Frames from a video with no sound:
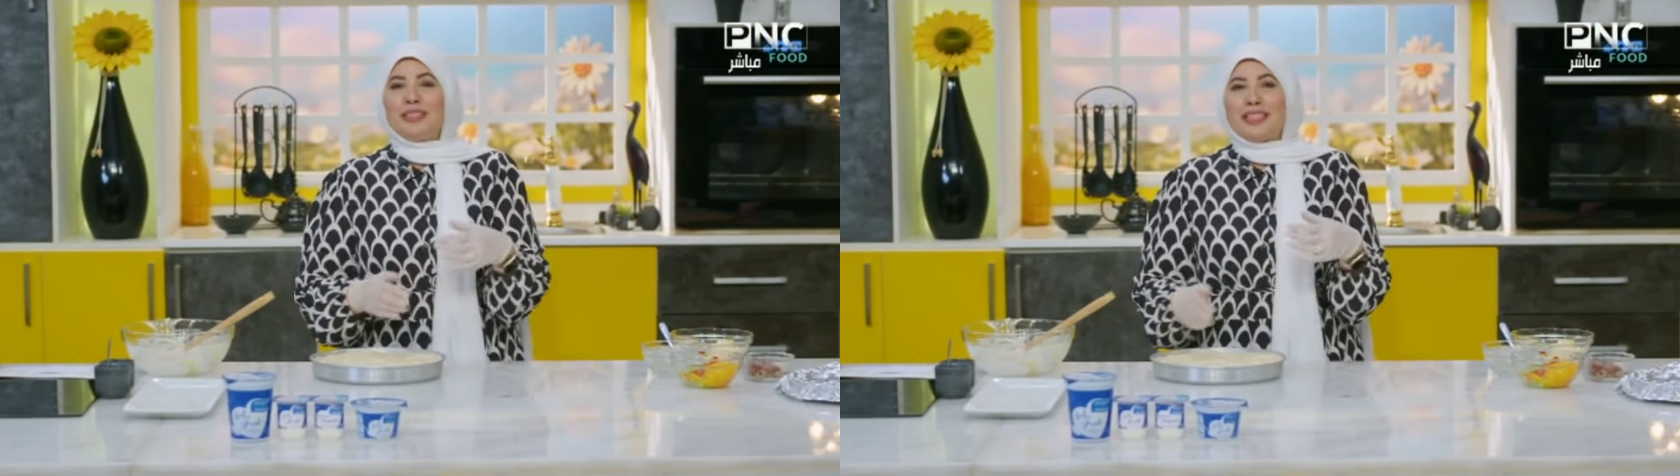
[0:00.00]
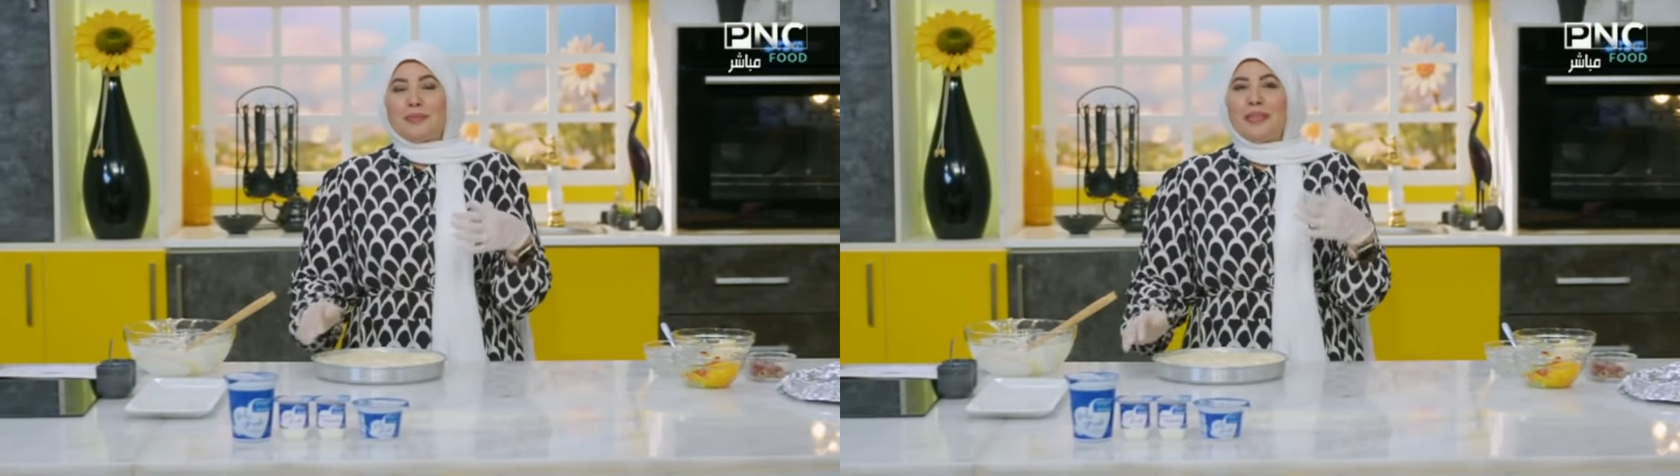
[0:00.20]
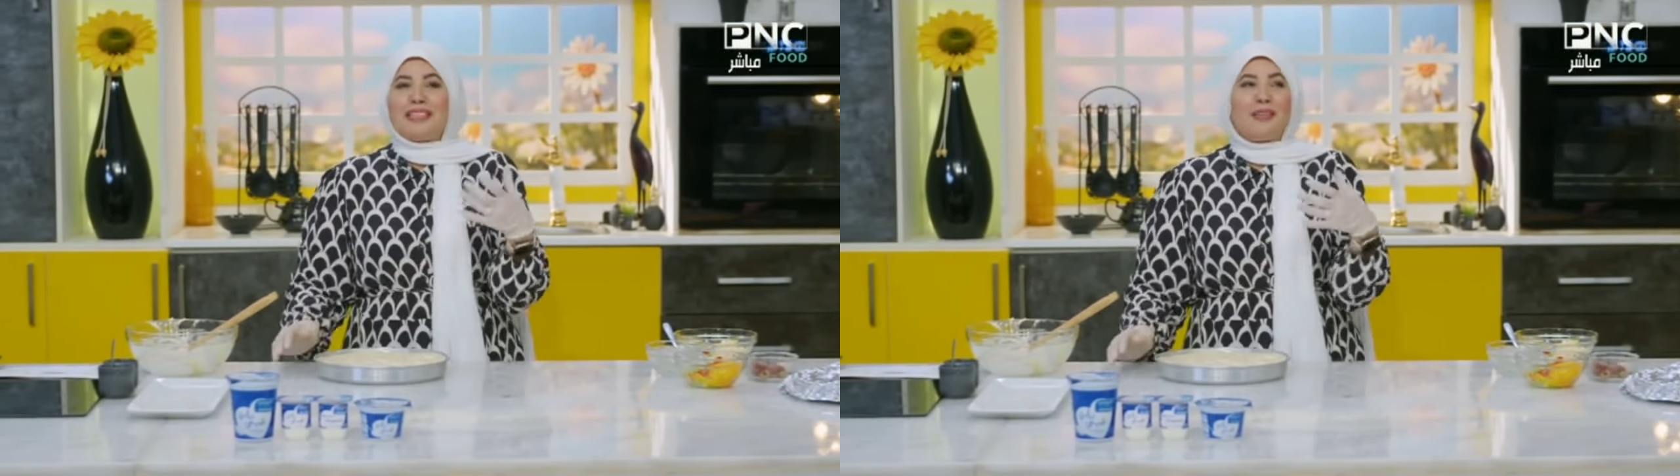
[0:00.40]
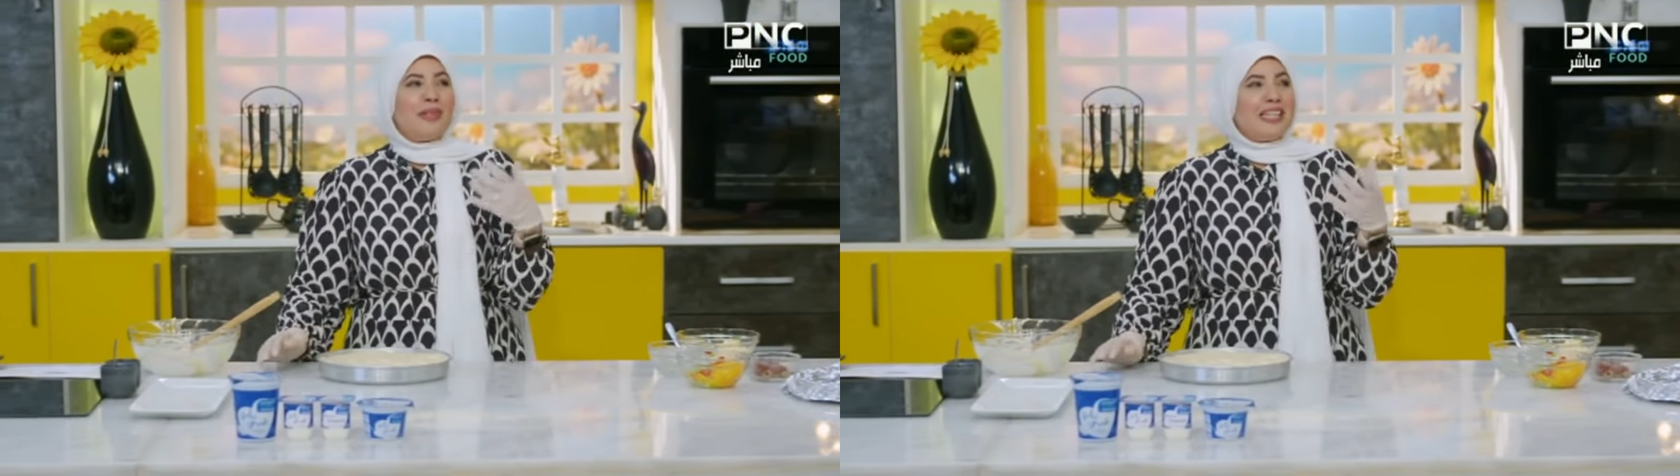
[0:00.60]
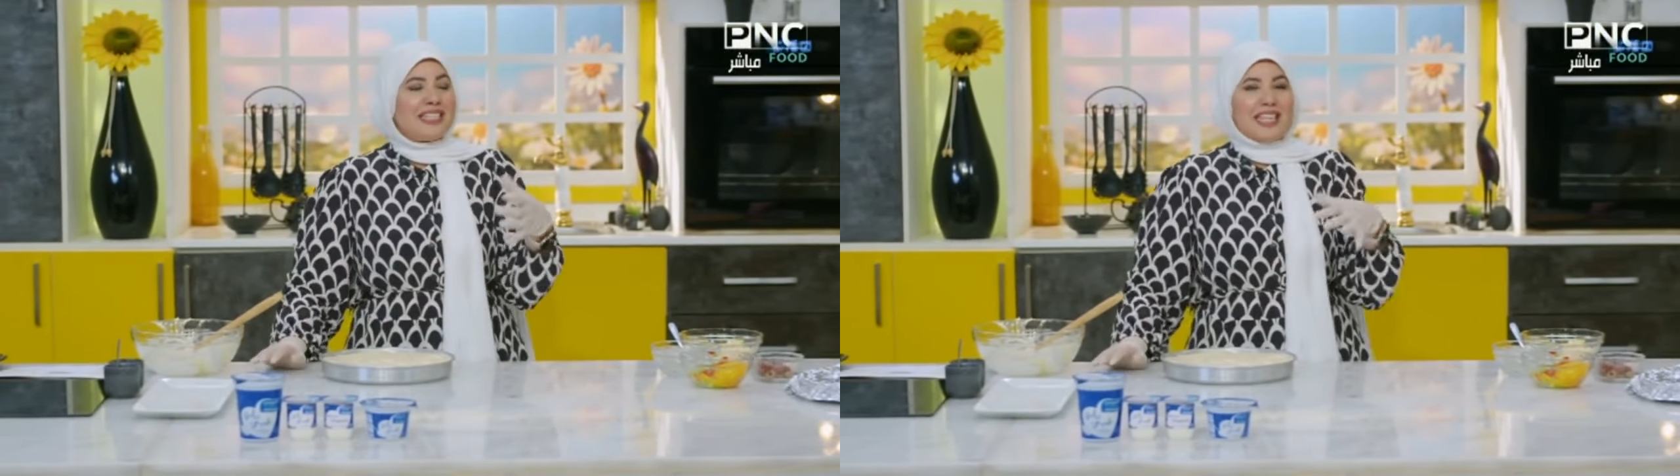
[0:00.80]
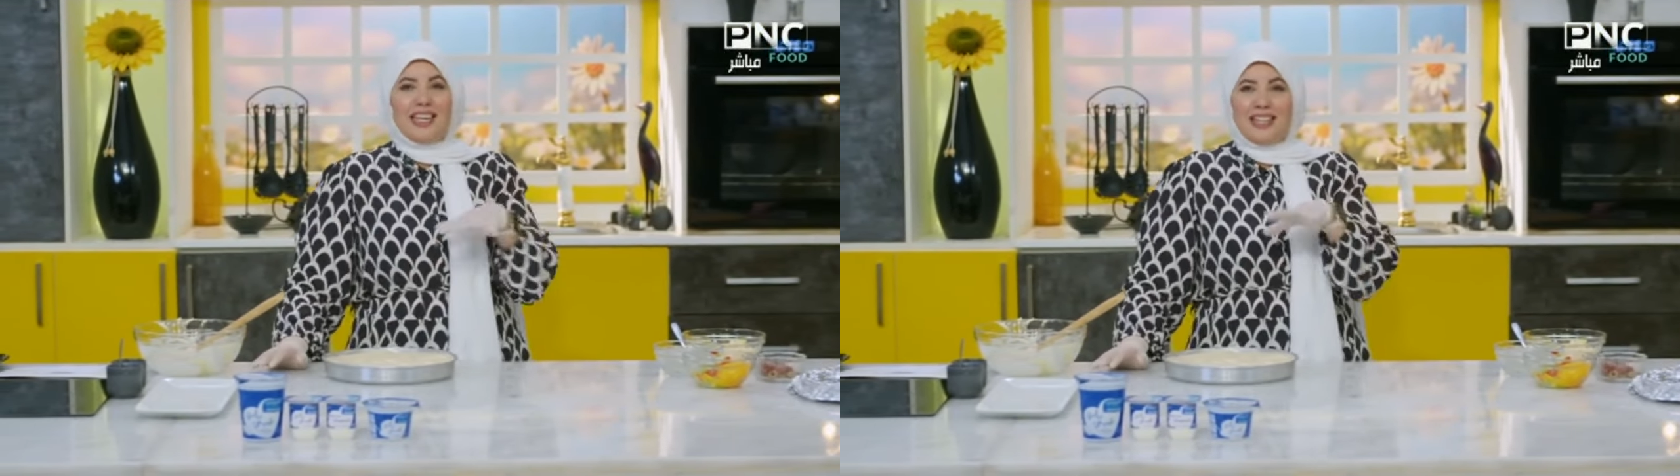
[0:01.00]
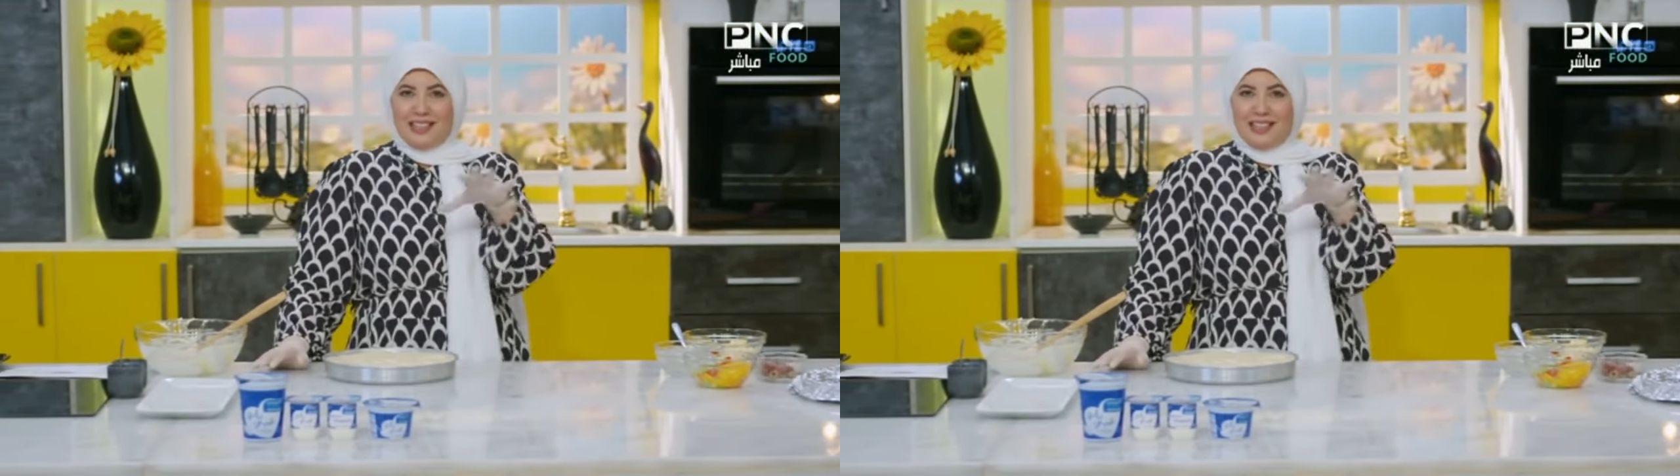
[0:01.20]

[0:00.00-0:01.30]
ان تربيه الولاد سهله